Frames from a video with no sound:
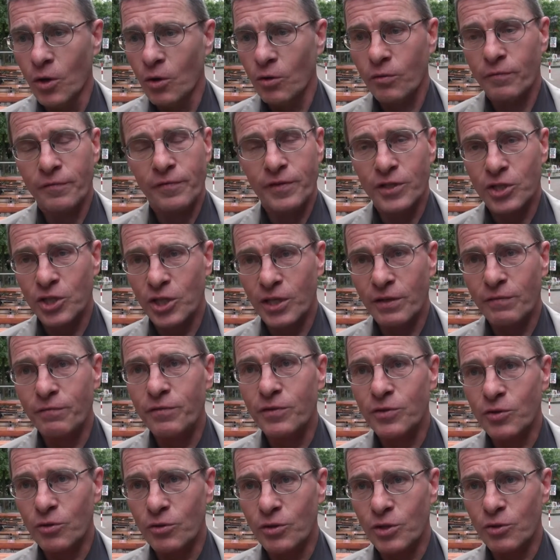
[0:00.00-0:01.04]
Und wir stehen für
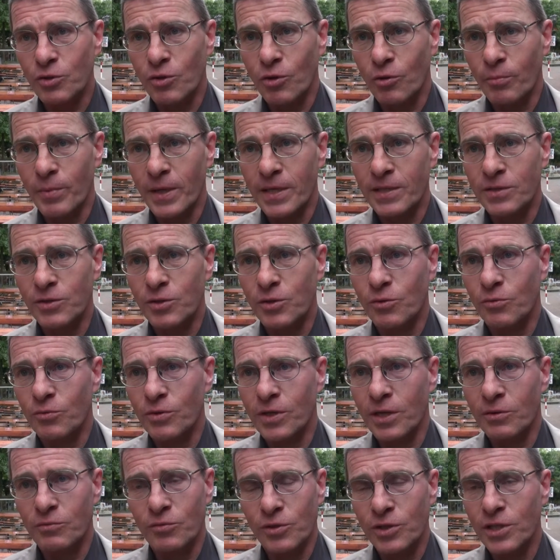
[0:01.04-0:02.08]
solche Kooperationen
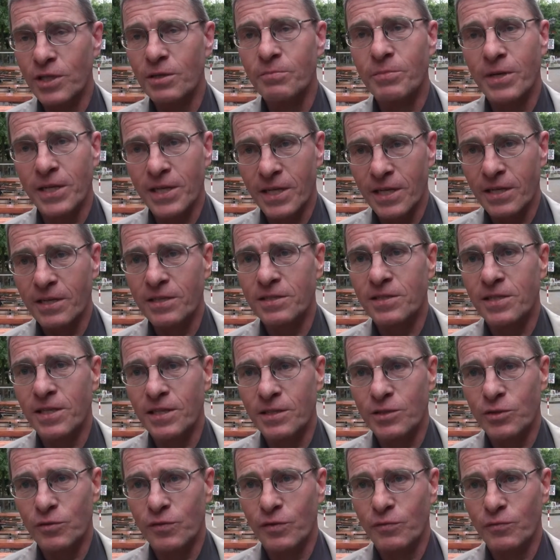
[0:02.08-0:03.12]
natürlich immer jederzeit
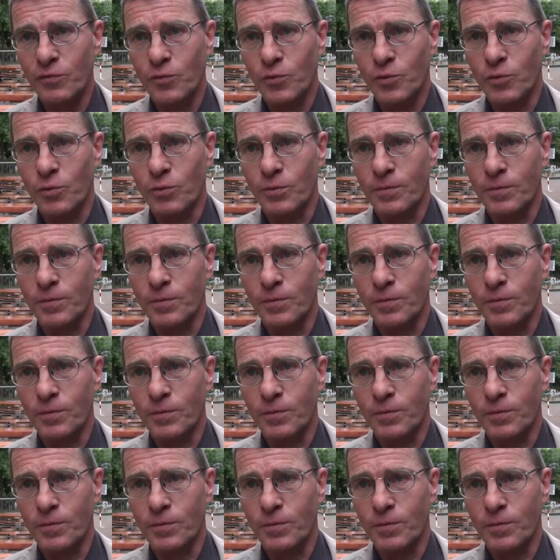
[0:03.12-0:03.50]
zur Verfügung.